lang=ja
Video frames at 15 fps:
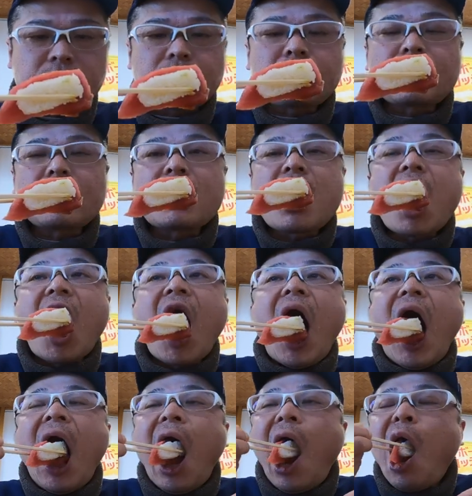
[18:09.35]
肉
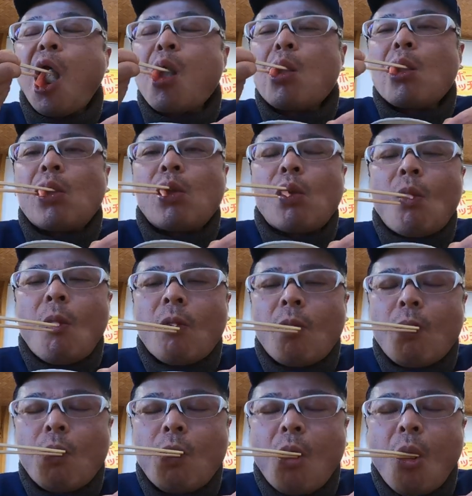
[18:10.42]
肉しさ、
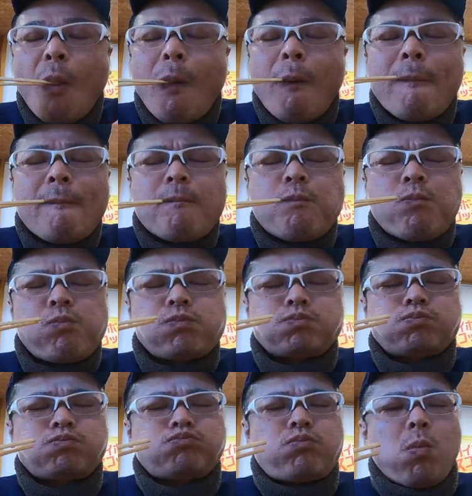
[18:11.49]
うん、肉じゃないん
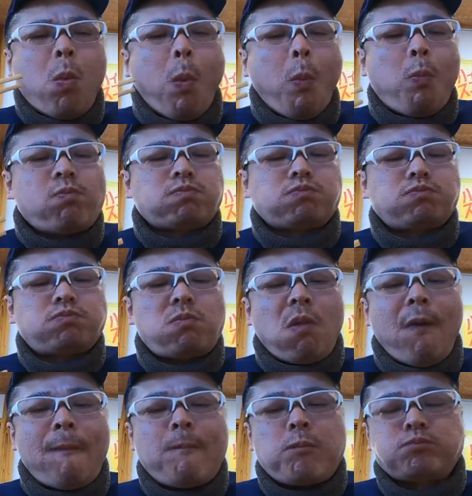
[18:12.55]
だよ、魚なんだよ。
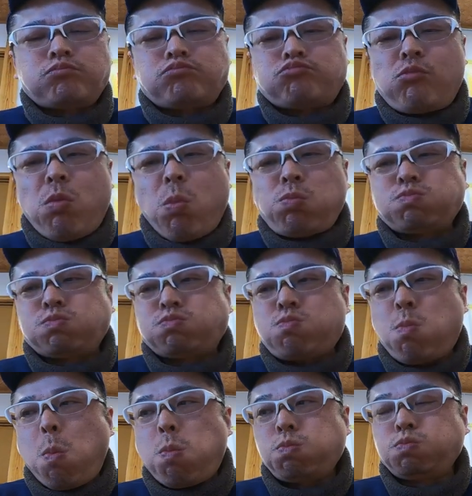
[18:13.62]
わかるか
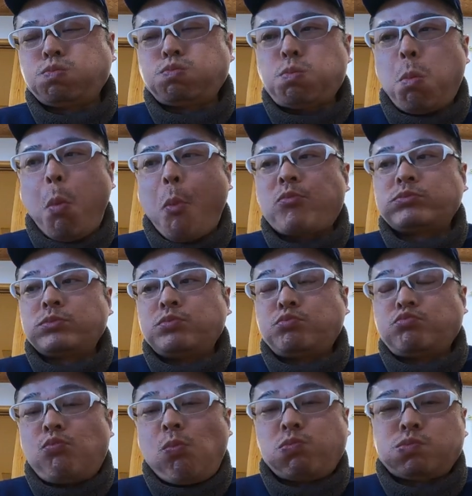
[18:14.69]
なこの表現、
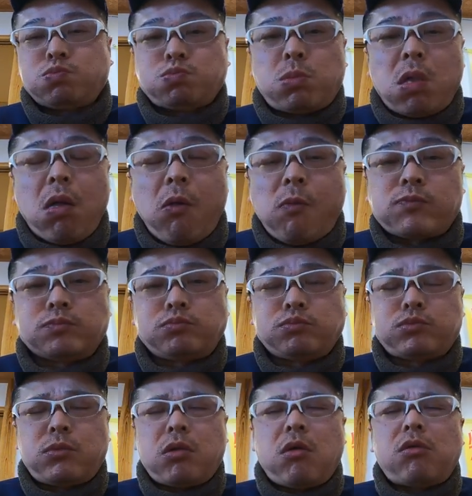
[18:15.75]
本当にう
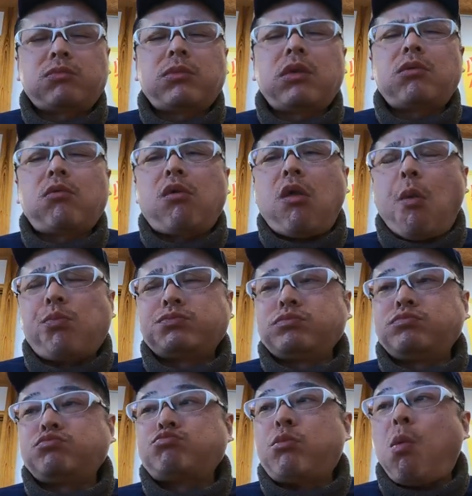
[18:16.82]
まい。まあ
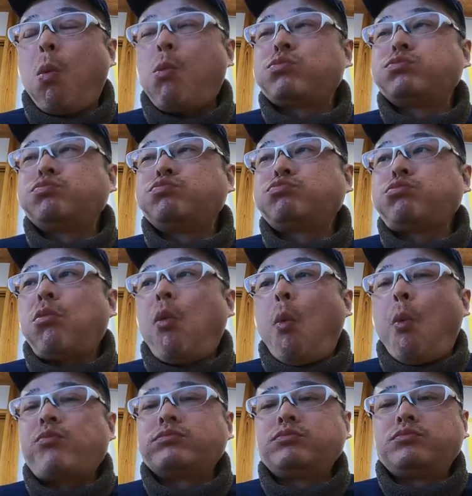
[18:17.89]
でもね、本
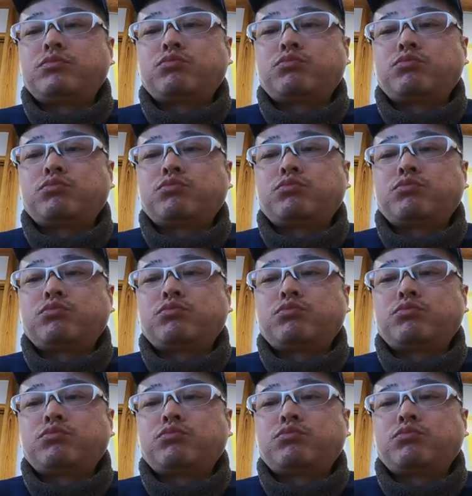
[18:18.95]
マグロって本